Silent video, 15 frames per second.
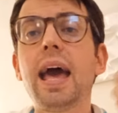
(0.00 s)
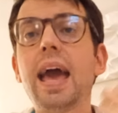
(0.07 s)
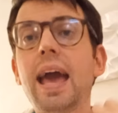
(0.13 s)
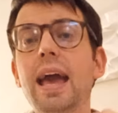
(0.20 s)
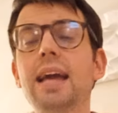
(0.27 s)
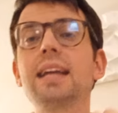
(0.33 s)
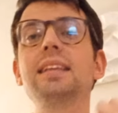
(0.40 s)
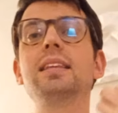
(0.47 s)

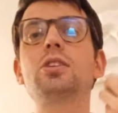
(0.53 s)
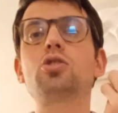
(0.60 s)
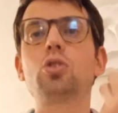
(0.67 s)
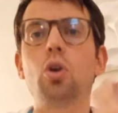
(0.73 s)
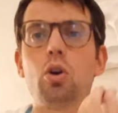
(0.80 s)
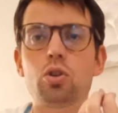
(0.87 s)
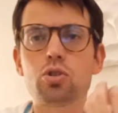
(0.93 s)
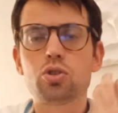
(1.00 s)
è il
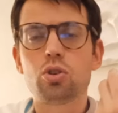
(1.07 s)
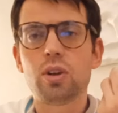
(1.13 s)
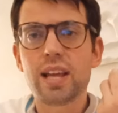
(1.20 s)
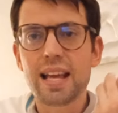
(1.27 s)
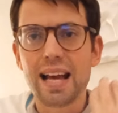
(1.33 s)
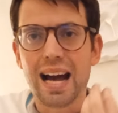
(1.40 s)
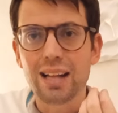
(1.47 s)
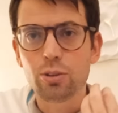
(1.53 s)
discorso
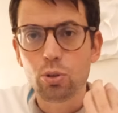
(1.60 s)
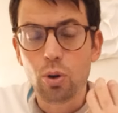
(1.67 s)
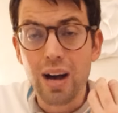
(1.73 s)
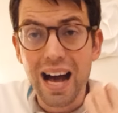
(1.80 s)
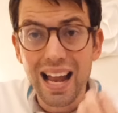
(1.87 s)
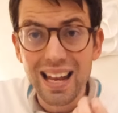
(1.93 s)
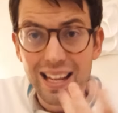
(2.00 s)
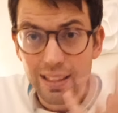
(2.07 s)
legato
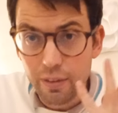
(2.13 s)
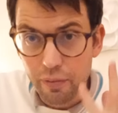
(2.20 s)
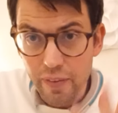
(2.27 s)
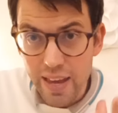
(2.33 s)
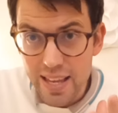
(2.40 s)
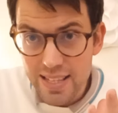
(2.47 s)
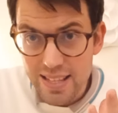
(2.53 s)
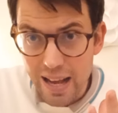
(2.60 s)
alla
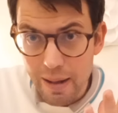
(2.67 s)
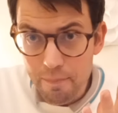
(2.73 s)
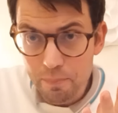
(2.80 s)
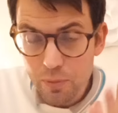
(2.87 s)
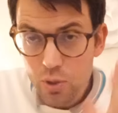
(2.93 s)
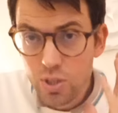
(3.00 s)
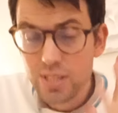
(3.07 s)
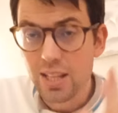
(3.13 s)

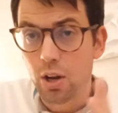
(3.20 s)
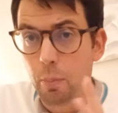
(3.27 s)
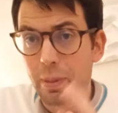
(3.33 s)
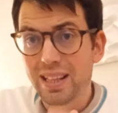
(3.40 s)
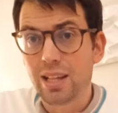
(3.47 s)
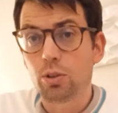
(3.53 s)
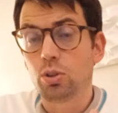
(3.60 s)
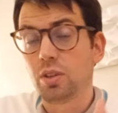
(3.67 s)
difesa. Si stanno
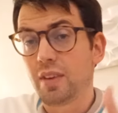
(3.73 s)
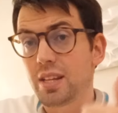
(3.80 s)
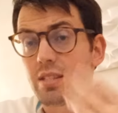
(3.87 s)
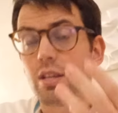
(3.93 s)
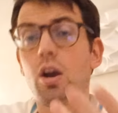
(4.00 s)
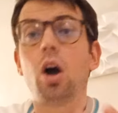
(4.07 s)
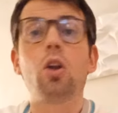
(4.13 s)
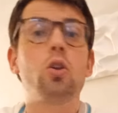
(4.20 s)
prendendo
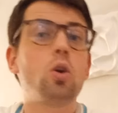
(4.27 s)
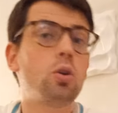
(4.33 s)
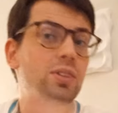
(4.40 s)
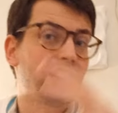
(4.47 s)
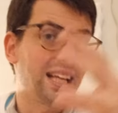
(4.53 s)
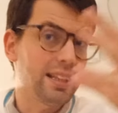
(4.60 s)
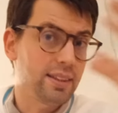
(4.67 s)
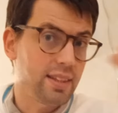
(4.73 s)
diversi gol,
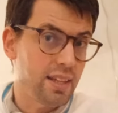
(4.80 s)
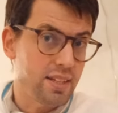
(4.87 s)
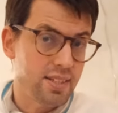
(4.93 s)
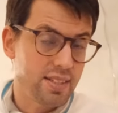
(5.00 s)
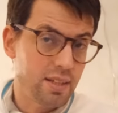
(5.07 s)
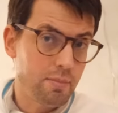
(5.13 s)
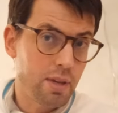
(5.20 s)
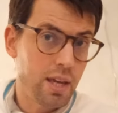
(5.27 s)
non
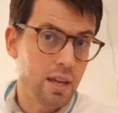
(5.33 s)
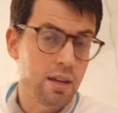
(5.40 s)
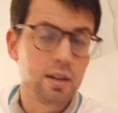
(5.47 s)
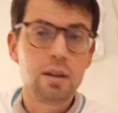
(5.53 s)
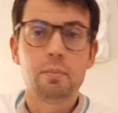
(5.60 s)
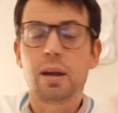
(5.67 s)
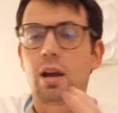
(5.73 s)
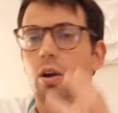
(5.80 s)

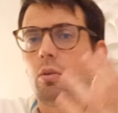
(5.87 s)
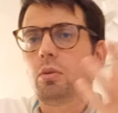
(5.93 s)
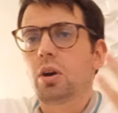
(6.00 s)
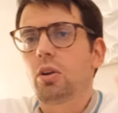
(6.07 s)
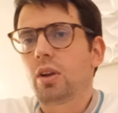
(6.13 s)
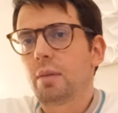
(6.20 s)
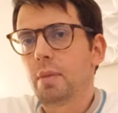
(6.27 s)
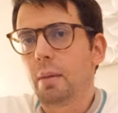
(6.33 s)
tantissimi, perché
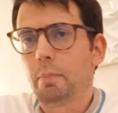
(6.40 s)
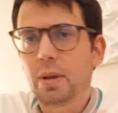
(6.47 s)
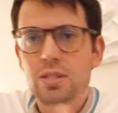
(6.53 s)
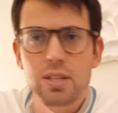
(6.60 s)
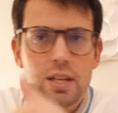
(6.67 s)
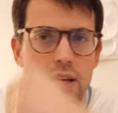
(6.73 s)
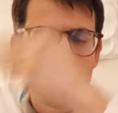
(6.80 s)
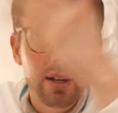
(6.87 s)
comunque non ne abbiamo
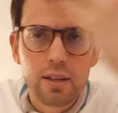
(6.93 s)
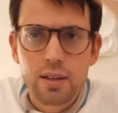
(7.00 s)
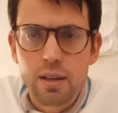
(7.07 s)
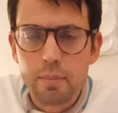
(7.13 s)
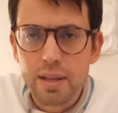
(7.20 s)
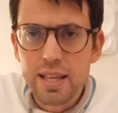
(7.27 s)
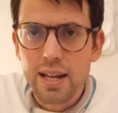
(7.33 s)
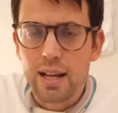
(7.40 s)
presi
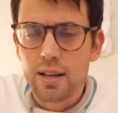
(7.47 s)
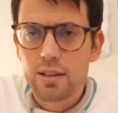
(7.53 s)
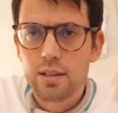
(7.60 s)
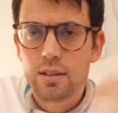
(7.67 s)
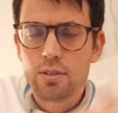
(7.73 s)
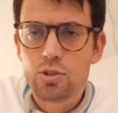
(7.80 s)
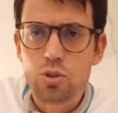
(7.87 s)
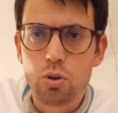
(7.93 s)
in
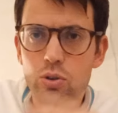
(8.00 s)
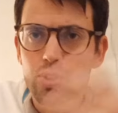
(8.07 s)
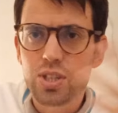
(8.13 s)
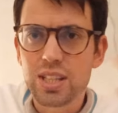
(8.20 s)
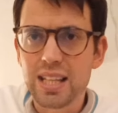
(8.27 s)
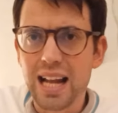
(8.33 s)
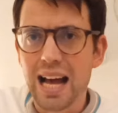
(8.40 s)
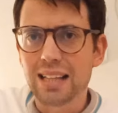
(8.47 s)
maniera eh,
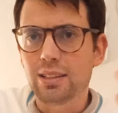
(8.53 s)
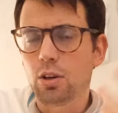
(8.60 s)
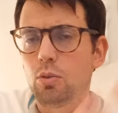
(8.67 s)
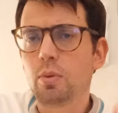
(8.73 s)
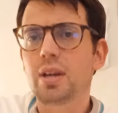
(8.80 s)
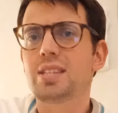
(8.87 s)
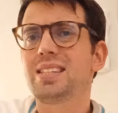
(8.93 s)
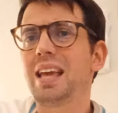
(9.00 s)
sconsiderata,
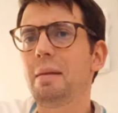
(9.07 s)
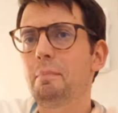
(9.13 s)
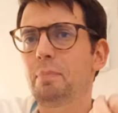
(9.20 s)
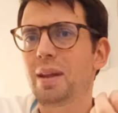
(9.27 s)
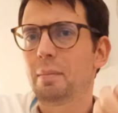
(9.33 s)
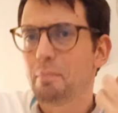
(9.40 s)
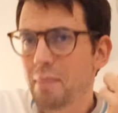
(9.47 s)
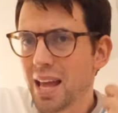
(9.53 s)
comunque
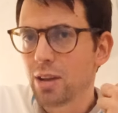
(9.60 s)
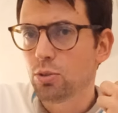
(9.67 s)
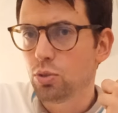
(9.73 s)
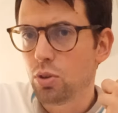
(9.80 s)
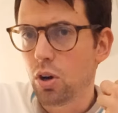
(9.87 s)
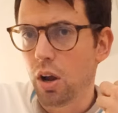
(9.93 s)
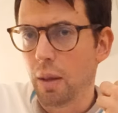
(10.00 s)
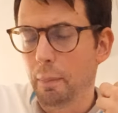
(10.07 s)
sempre meno di
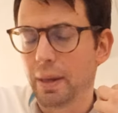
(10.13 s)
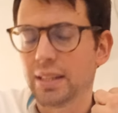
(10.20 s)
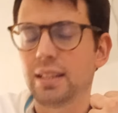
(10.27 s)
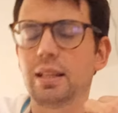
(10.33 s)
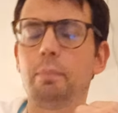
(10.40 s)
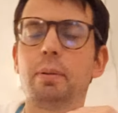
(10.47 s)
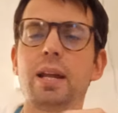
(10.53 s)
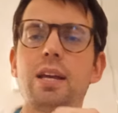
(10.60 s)
un gol a
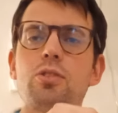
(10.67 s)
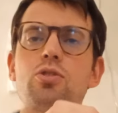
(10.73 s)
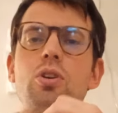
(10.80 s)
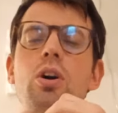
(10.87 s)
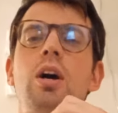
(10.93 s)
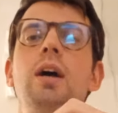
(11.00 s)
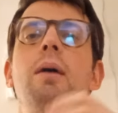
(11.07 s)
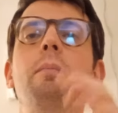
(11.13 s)
partita
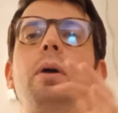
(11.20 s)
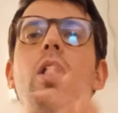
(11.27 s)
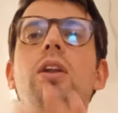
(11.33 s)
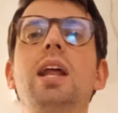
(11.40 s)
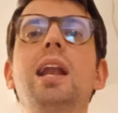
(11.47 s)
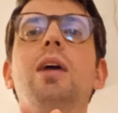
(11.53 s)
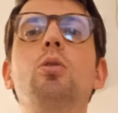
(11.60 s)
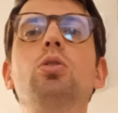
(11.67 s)
preso, però
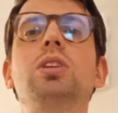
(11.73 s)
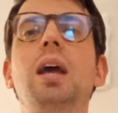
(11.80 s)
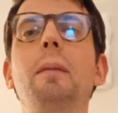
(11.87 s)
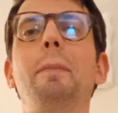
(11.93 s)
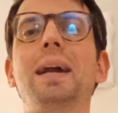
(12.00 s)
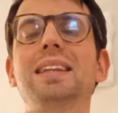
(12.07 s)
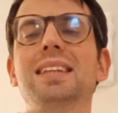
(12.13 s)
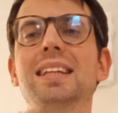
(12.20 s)
nelle ultime
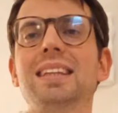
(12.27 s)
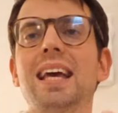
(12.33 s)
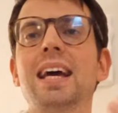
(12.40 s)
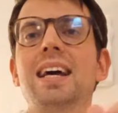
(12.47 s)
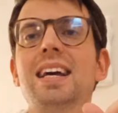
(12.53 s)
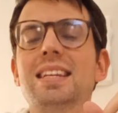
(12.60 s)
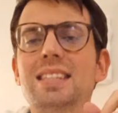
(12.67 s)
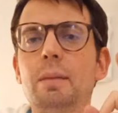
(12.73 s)

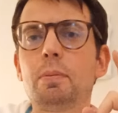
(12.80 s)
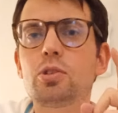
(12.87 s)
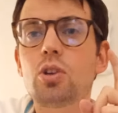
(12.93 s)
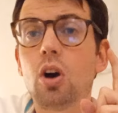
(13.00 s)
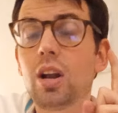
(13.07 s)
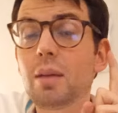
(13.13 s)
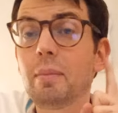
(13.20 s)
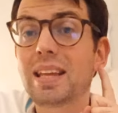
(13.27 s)
partite si è preso
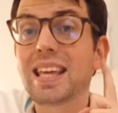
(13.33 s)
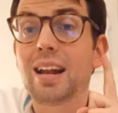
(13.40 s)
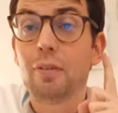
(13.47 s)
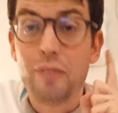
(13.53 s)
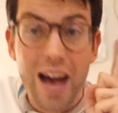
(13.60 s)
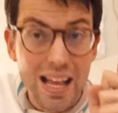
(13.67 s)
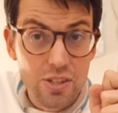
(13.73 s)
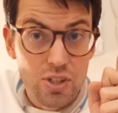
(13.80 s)
gol in maniera
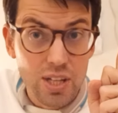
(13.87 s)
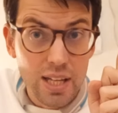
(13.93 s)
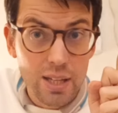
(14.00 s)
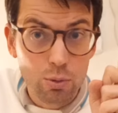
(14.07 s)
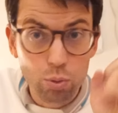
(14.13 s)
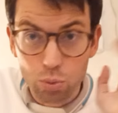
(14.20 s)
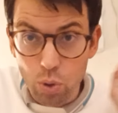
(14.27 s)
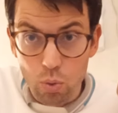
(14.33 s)

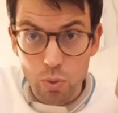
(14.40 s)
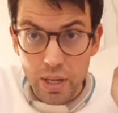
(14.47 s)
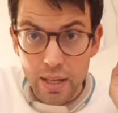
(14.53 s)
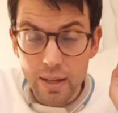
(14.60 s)
facile, tutto qui,